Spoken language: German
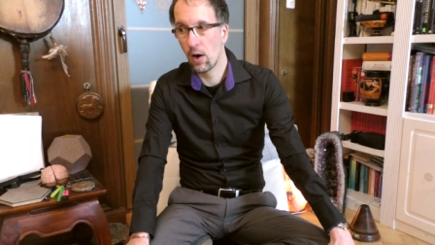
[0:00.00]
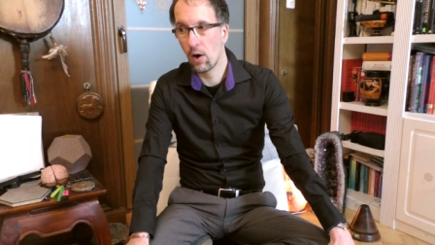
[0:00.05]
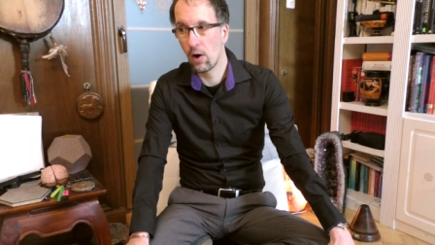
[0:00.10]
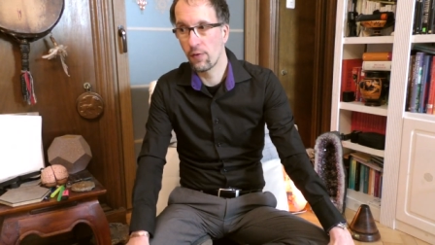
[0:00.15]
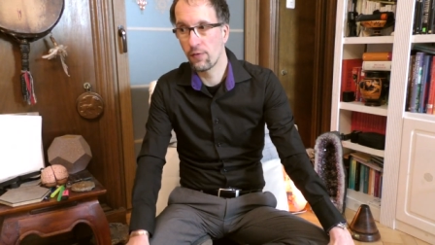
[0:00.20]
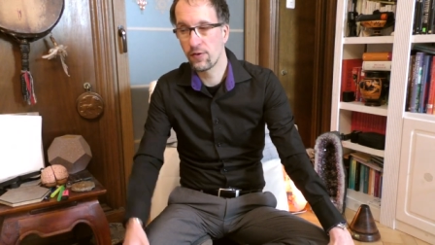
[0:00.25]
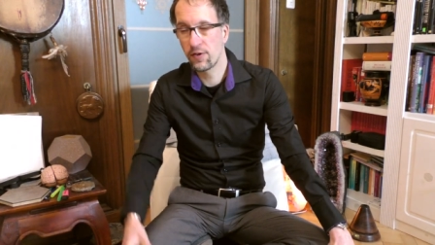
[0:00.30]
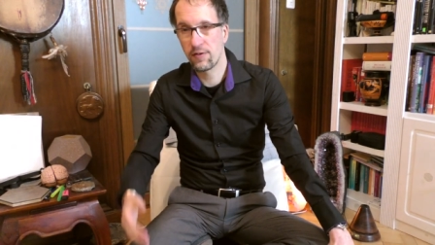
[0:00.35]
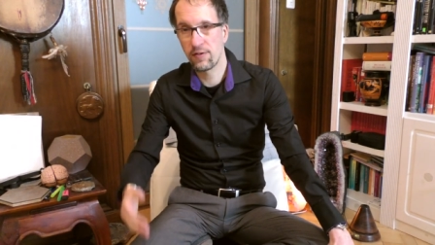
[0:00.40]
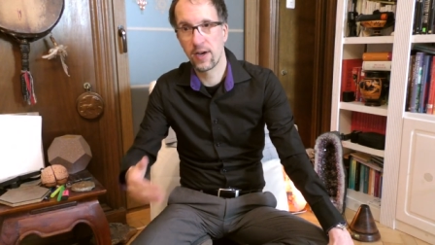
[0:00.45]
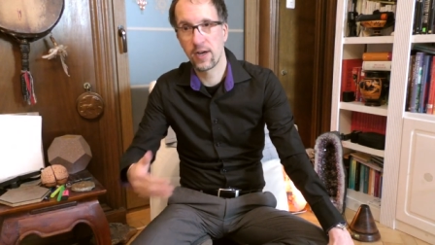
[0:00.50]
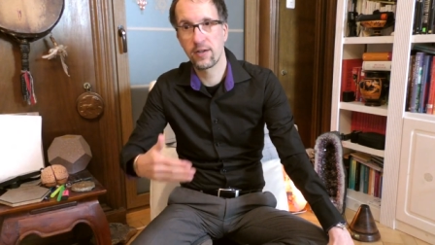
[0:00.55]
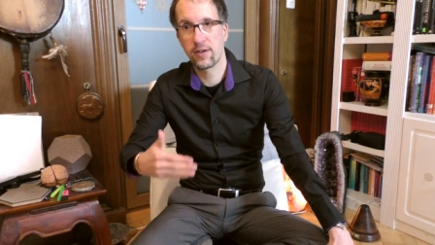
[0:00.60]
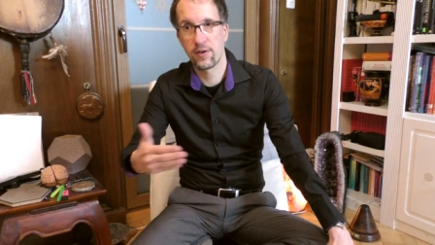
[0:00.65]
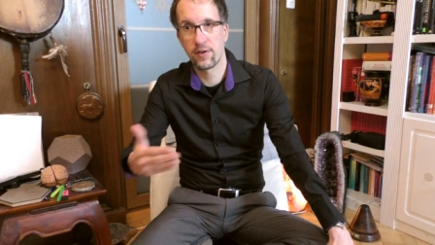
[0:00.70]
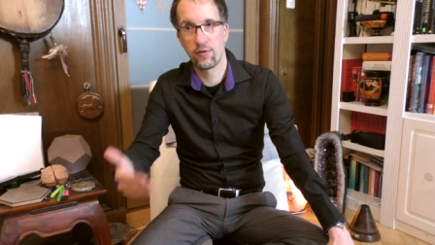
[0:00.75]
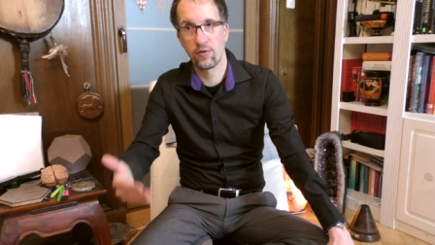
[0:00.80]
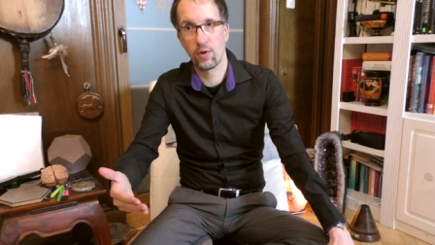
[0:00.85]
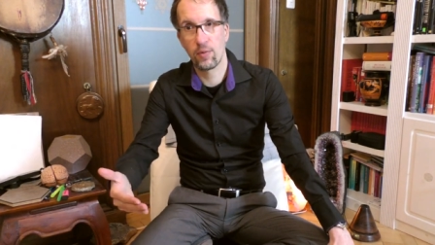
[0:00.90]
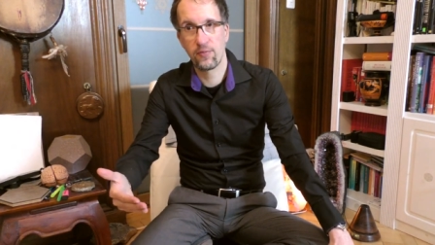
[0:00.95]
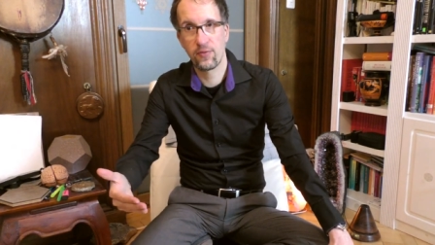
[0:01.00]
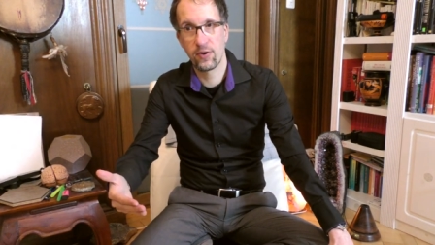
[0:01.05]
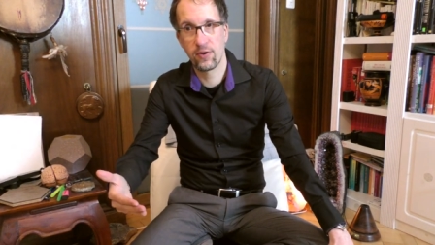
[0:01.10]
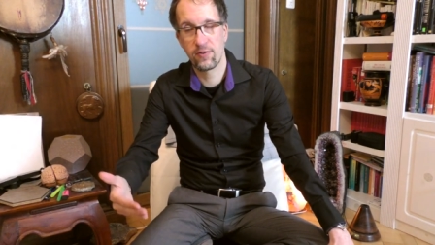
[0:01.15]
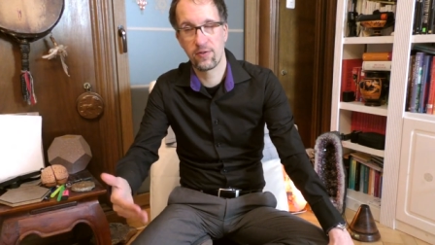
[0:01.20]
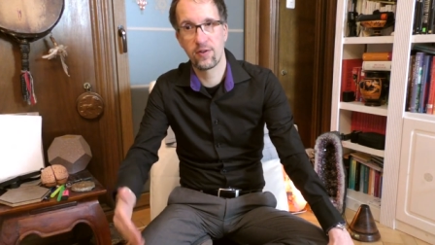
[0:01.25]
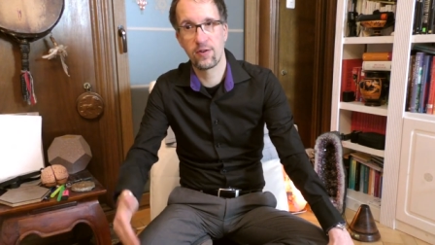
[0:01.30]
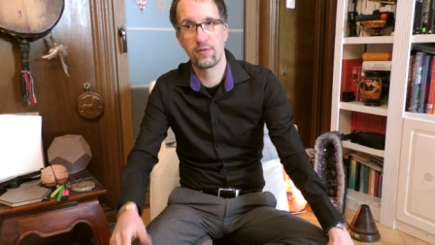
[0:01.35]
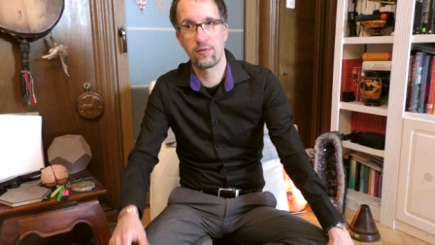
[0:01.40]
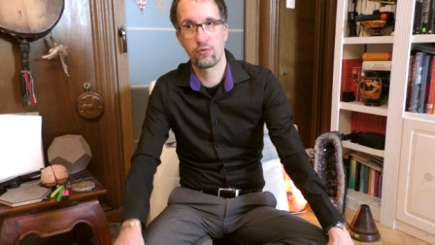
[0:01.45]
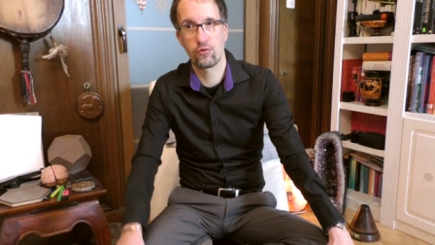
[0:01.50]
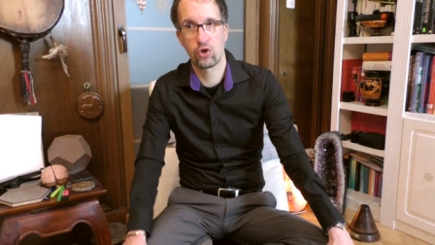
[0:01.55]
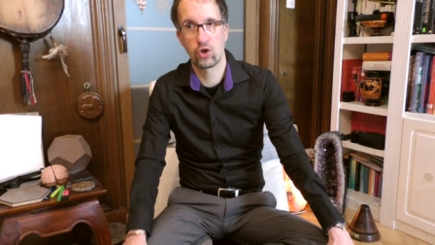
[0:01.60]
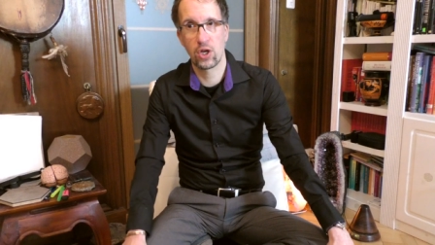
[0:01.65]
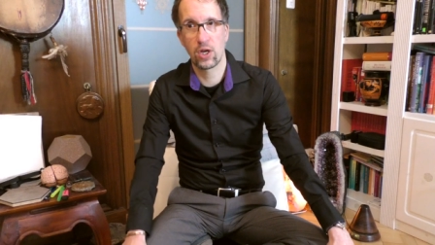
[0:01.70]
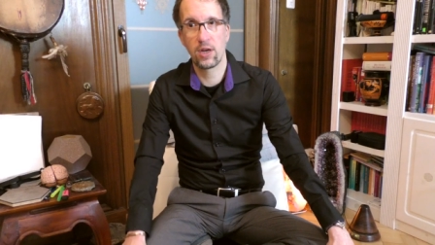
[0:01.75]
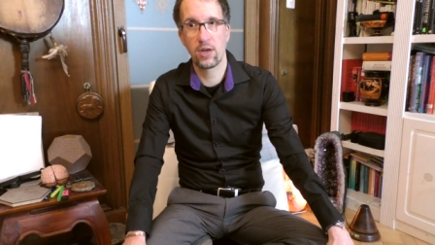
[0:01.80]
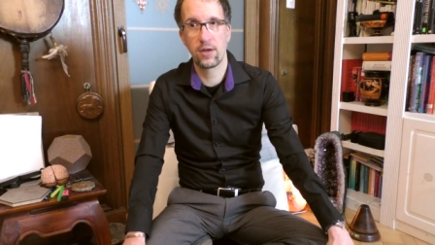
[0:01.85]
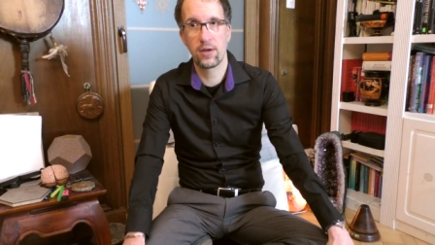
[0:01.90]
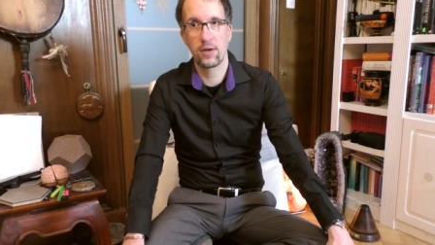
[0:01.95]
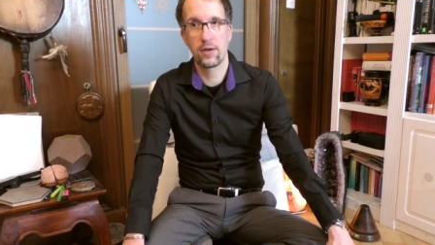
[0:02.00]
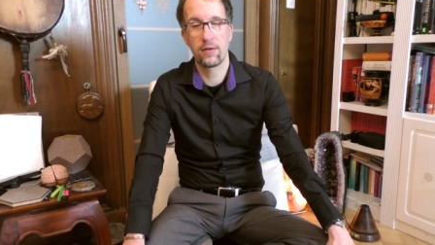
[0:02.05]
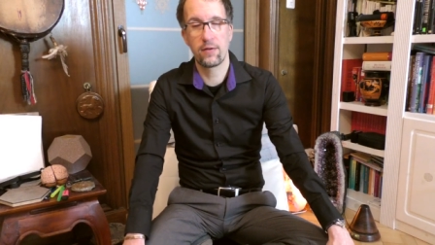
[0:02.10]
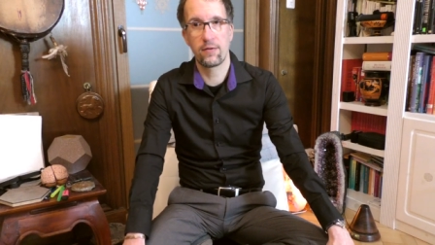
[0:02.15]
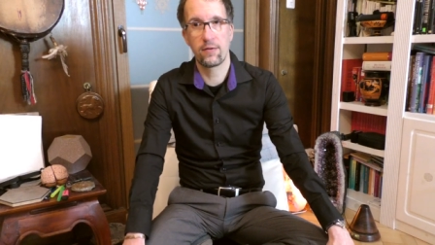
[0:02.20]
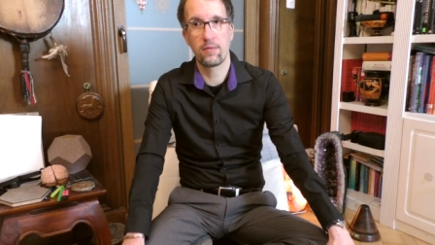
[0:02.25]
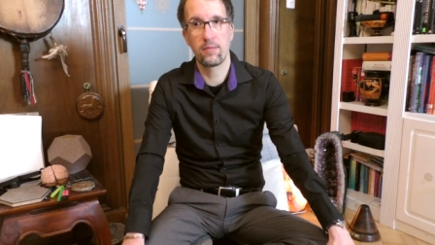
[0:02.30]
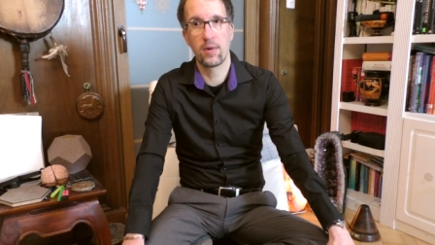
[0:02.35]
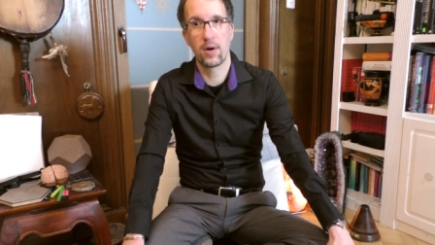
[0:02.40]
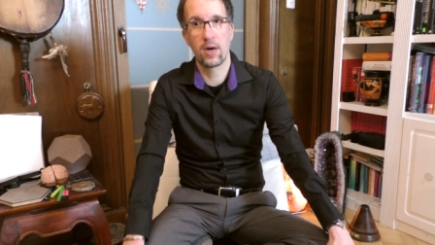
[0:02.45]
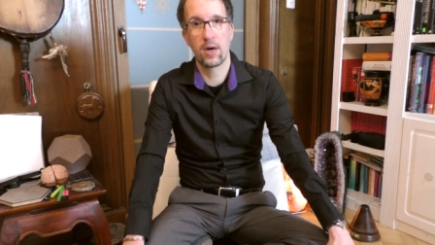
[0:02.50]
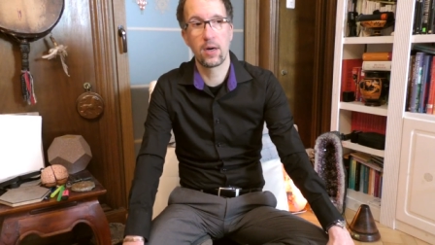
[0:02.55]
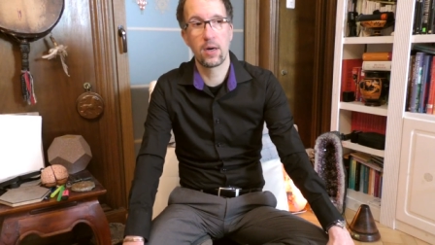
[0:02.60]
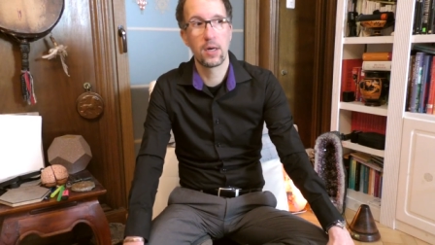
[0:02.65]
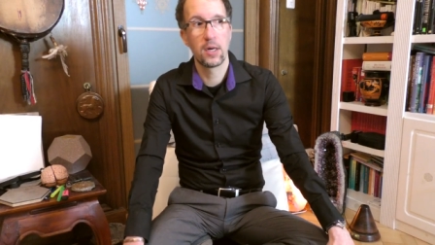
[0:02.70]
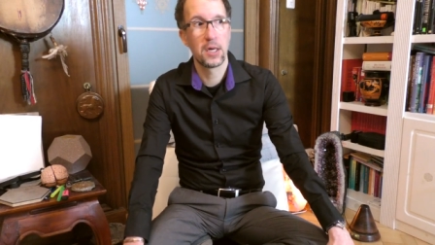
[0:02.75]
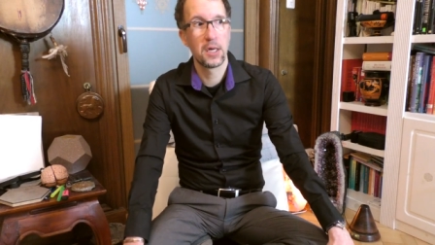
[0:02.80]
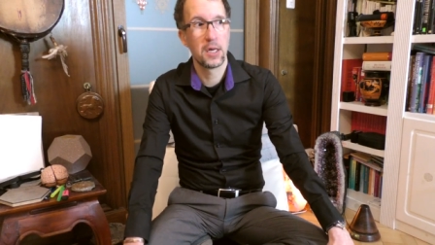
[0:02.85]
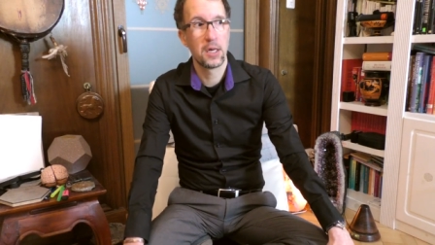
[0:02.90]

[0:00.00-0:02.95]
auf die Seite des Opfers sich zu stellen, ist immer